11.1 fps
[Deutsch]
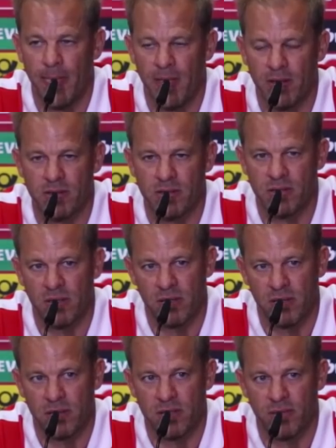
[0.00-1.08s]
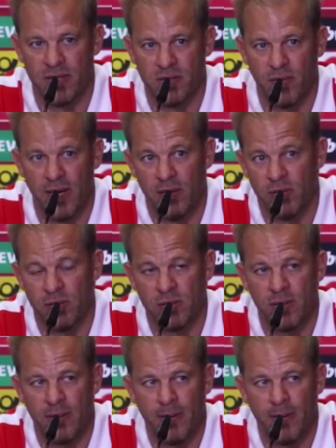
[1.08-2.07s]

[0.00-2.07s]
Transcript: das 2-2. Äh, und